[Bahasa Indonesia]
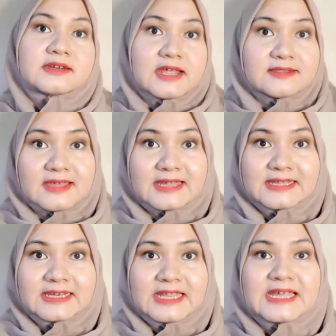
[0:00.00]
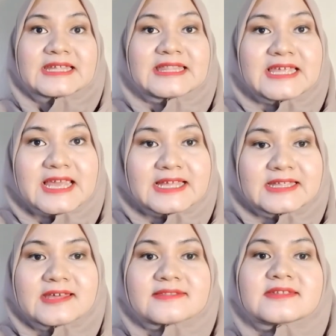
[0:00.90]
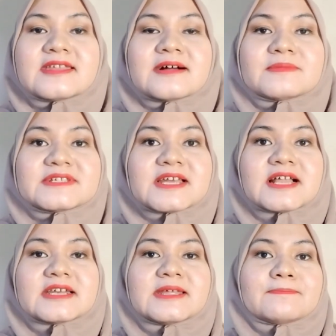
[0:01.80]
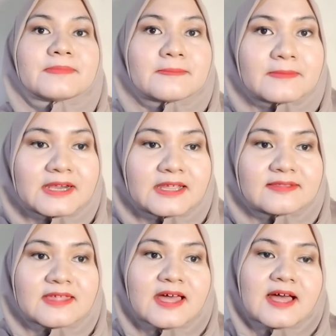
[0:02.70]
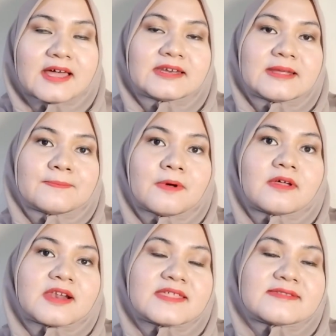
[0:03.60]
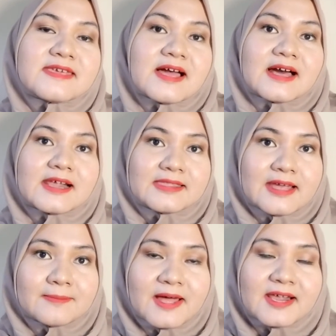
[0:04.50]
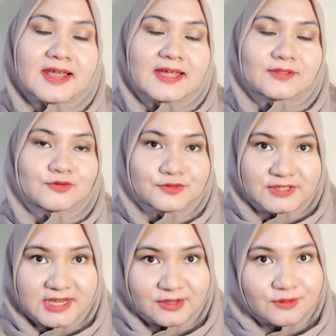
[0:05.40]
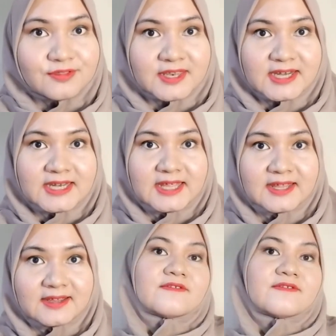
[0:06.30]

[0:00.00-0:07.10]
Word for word: Dan saat ini ketiganya sedang menjalani pemeriksaan di Polres Jakarta Barat, ujar Yusrini.